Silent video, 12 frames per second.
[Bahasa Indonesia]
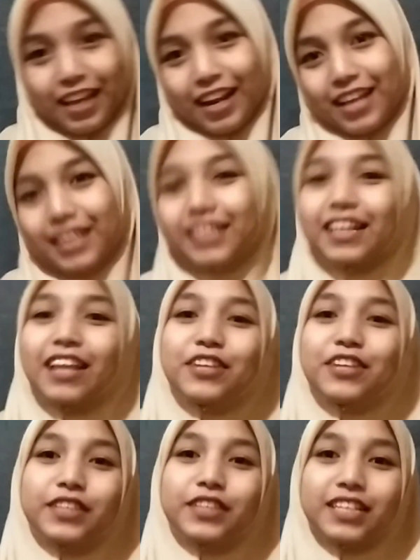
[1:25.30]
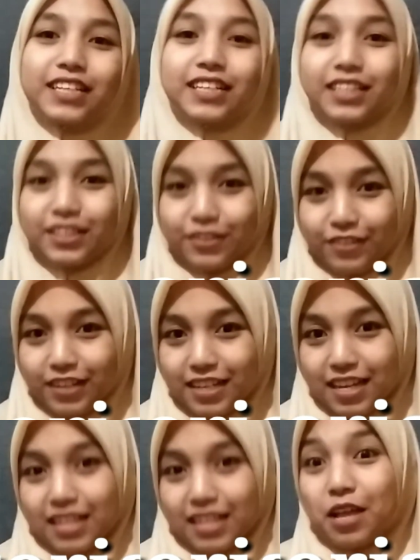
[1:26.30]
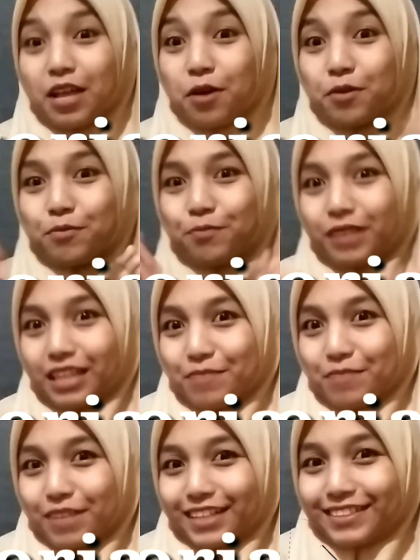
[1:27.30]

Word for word: Nah, kita lanjut ke tutorial pertama.